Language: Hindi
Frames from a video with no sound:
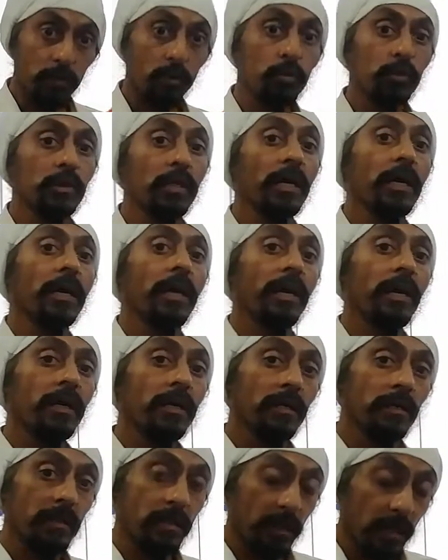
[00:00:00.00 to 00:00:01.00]
होता है
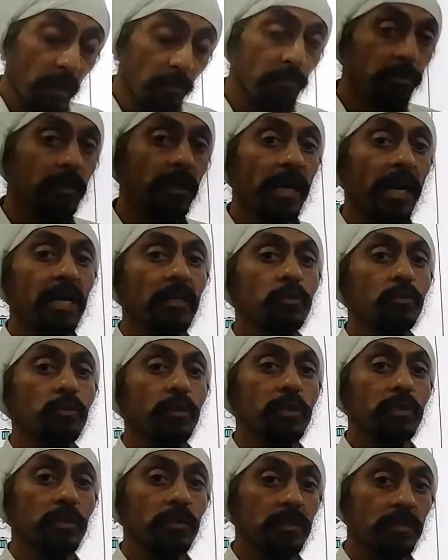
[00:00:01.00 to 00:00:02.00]
करप्ट
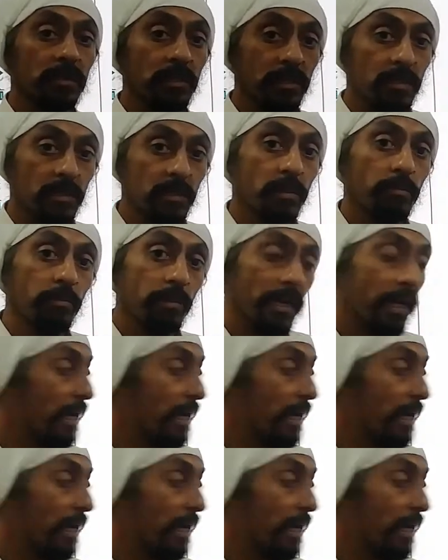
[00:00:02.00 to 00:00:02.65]
एजुकेशन सिस्टम में